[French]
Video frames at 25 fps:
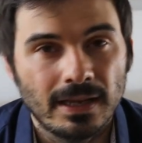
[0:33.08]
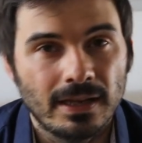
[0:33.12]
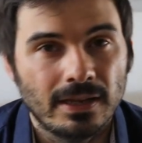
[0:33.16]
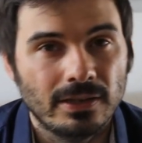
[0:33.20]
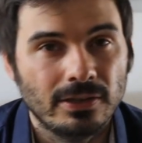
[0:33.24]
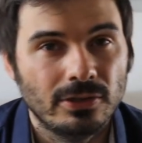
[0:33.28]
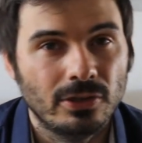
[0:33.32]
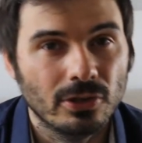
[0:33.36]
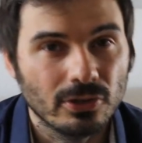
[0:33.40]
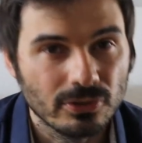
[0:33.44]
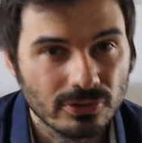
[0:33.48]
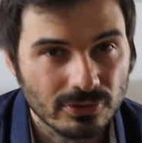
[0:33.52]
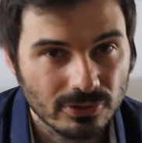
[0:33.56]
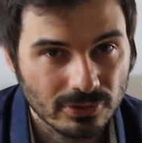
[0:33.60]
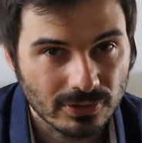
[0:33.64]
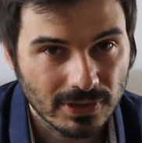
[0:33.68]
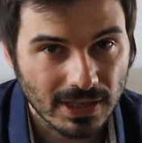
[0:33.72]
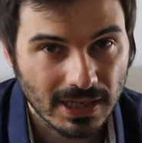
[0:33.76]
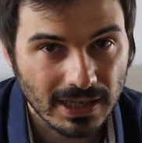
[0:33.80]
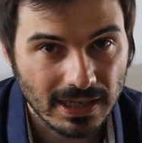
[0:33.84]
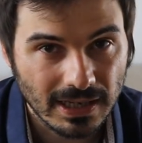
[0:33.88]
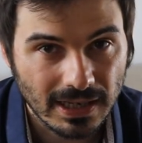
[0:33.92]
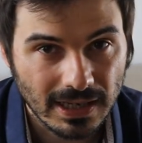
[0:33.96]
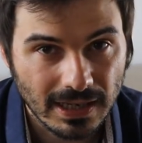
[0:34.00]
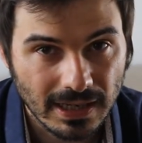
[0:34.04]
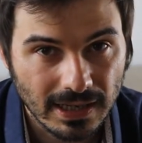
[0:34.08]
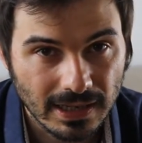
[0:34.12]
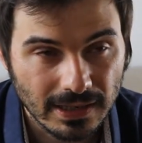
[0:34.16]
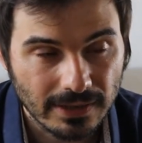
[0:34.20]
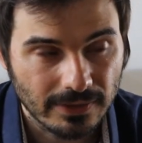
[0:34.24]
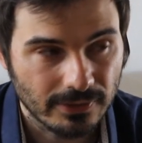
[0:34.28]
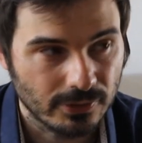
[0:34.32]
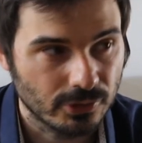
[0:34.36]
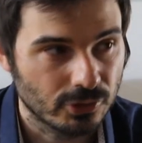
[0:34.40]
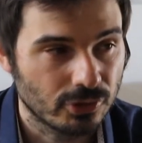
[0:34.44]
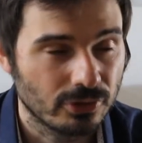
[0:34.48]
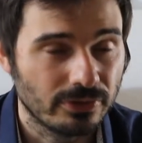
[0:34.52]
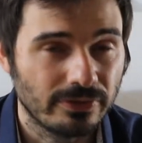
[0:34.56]
Dans ce
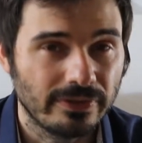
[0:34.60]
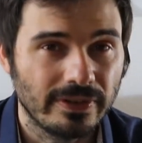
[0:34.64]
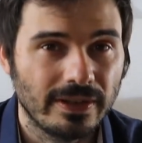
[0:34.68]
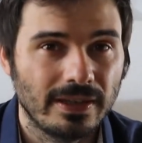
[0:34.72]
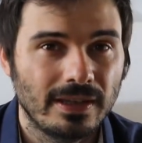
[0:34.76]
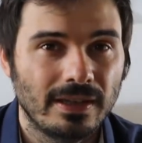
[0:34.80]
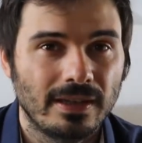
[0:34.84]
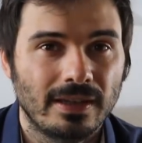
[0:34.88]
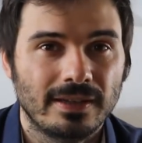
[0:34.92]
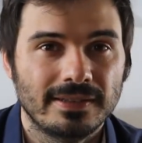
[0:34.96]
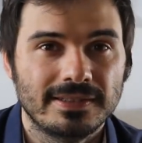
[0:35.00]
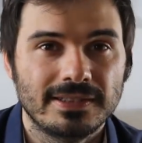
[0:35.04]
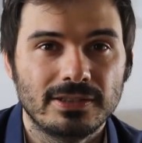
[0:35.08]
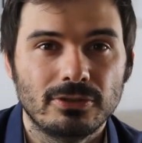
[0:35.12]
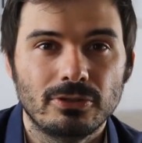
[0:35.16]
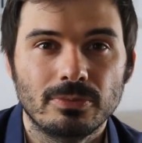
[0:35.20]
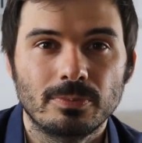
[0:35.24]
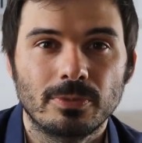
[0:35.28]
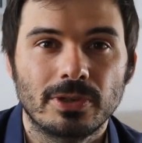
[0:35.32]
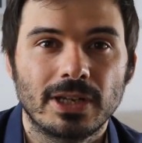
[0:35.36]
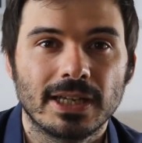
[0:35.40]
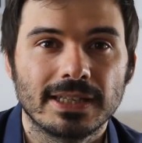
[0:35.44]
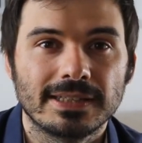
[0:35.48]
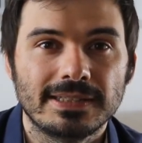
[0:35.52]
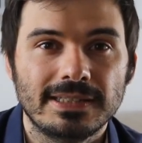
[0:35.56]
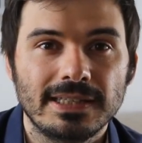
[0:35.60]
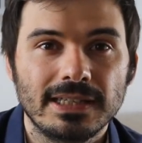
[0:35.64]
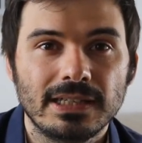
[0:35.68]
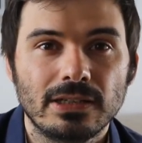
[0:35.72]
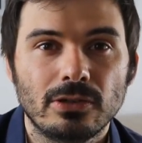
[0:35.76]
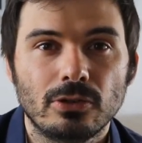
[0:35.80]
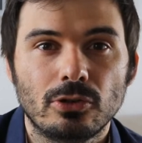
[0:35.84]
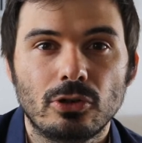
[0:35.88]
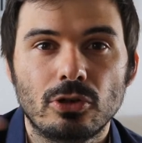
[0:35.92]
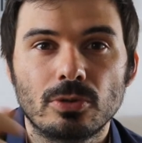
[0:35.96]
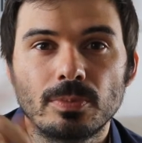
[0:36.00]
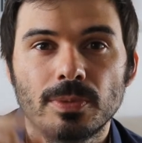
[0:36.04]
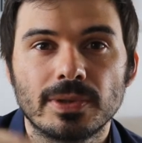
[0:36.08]
cas-là, je vais intituler mon
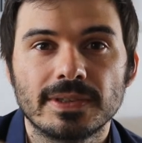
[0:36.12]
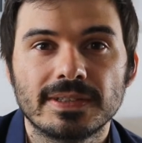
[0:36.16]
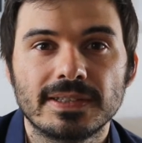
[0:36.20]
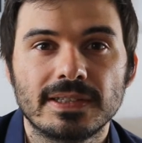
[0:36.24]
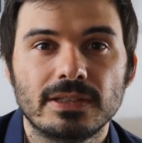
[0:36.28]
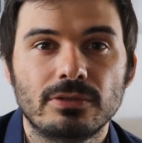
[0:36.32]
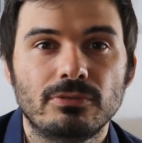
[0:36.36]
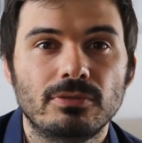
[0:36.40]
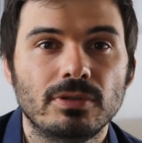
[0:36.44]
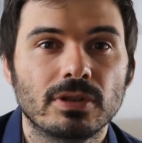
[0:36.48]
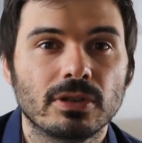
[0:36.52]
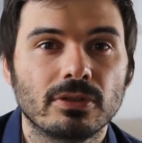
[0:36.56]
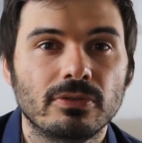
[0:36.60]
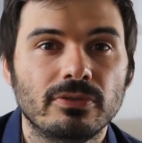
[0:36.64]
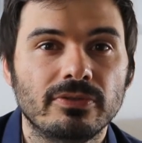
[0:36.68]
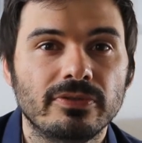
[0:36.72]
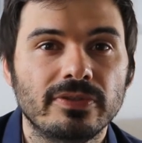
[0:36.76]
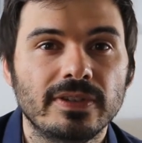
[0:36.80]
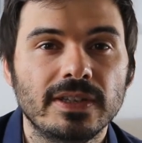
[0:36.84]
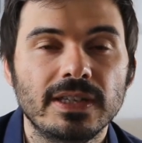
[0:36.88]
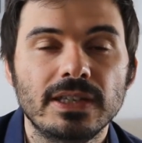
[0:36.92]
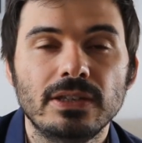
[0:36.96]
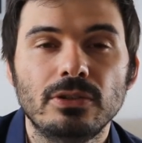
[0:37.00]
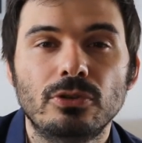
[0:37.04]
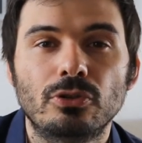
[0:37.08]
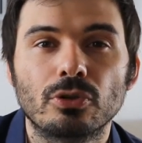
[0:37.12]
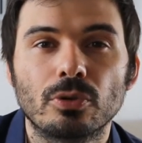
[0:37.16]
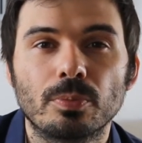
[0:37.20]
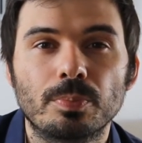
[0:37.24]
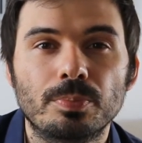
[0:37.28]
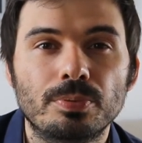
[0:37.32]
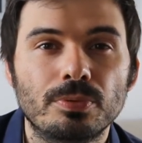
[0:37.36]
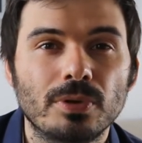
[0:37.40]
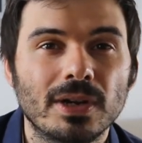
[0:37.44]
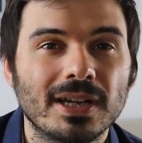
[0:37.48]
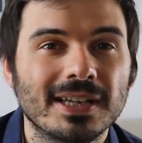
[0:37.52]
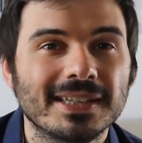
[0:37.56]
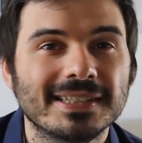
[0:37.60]
article Comment séduire une fille, Deux
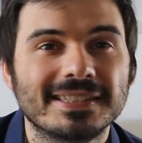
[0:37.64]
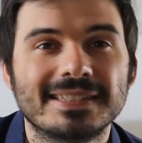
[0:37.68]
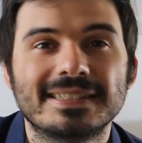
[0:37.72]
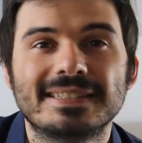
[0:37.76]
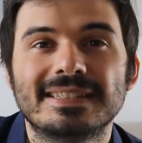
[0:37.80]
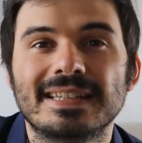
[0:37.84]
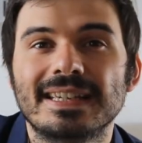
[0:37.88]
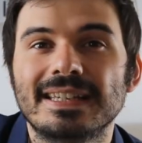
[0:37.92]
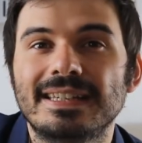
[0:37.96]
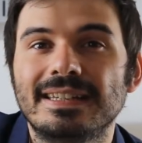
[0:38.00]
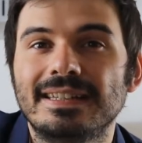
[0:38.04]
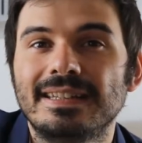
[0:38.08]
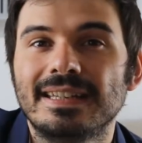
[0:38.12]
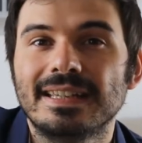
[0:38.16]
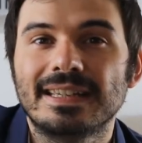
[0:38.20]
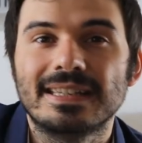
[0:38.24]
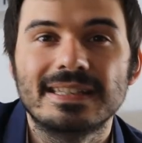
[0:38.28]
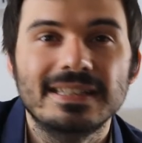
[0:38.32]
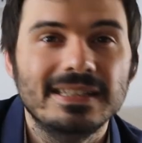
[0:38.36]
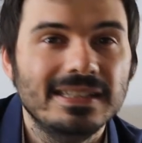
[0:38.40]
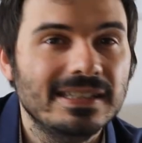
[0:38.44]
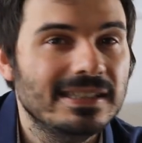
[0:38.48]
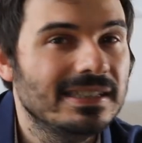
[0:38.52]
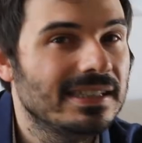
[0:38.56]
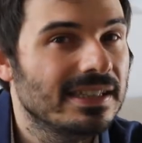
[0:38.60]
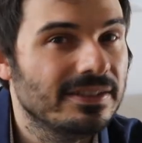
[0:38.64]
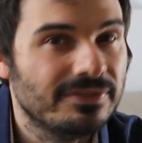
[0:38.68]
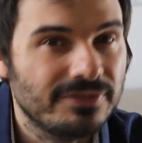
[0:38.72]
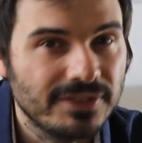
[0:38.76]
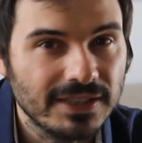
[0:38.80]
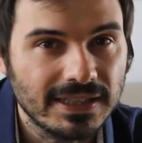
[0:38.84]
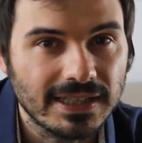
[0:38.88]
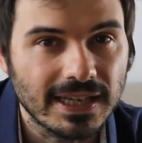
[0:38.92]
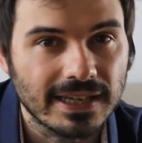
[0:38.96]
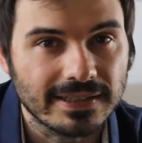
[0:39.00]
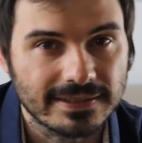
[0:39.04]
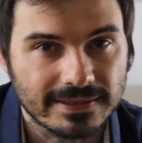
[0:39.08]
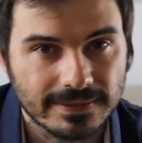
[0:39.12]
points, cette techniques
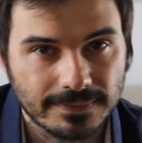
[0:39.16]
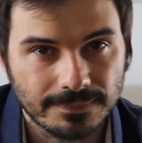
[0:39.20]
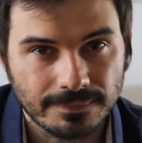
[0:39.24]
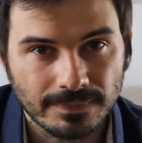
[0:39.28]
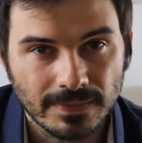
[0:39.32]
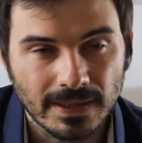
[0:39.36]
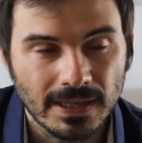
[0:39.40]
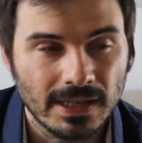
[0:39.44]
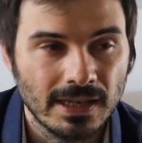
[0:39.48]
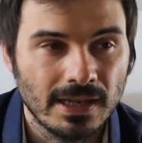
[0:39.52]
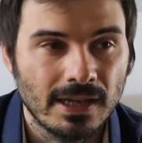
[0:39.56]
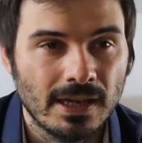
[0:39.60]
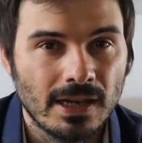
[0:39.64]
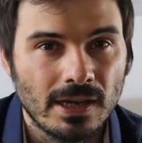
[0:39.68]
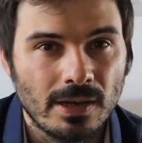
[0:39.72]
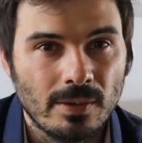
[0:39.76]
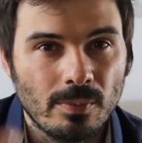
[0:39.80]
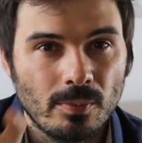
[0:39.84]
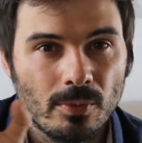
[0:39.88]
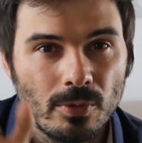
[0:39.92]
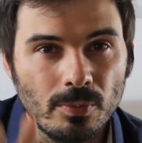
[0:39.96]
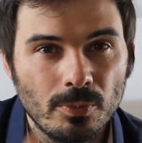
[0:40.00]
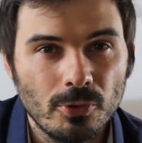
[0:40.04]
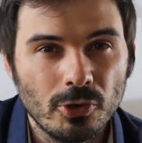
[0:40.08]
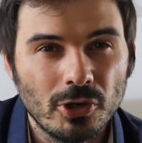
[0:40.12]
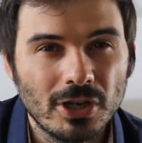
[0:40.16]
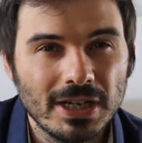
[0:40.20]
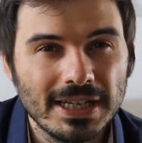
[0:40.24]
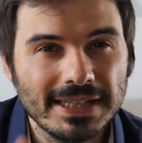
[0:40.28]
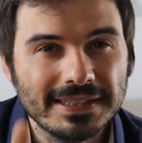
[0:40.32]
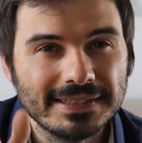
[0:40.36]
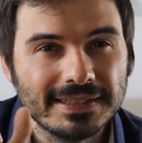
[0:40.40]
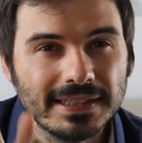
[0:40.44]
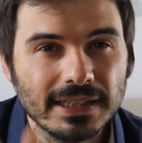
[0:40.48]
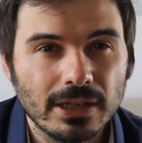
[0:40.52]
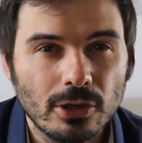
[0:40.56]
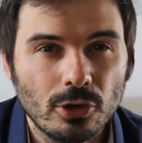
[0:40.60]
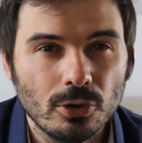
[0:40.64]
efficaces. Mon mot-clé,
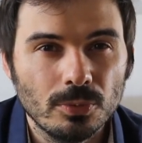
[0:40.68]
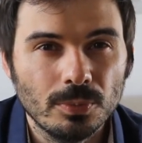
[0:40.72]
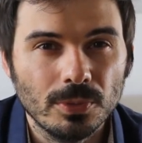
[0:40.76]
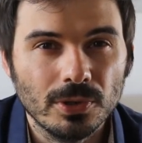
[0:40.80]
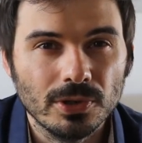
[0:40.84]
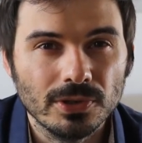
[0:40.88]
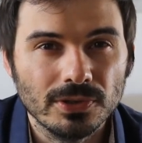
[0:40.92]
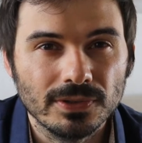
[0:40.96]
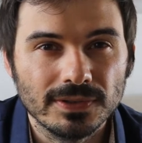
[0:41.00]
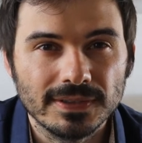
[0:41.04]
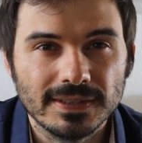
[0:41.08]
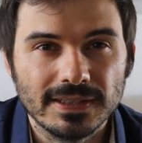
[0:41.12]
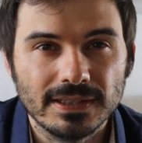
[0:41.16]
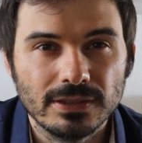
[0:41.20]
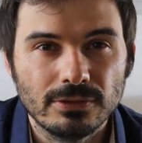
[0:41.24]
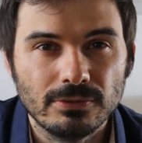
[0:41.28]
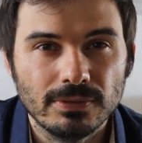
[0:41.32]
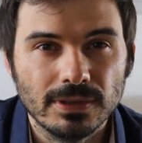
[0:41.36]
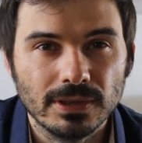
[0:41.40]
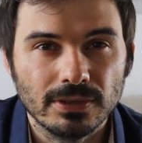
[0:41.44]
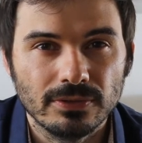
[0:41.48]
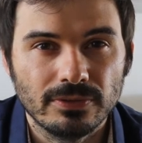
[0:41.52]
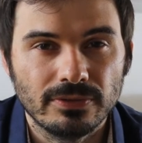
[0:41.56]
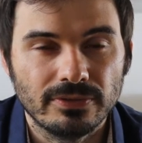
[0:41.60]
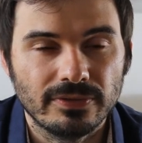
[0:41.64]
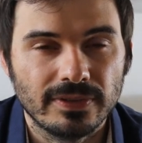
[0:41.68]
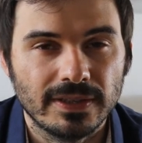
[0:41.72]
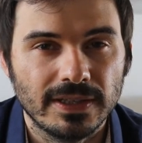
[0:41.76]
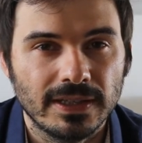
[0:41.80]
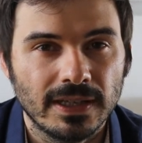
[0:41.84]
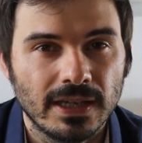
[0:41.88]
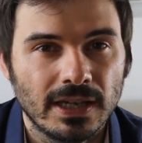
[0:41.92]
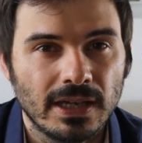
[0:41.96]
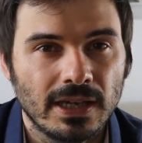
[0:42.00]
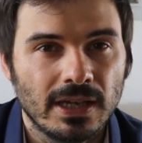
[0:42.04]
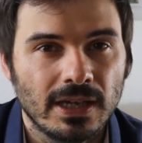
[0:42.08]
c'est comment séduire une fille.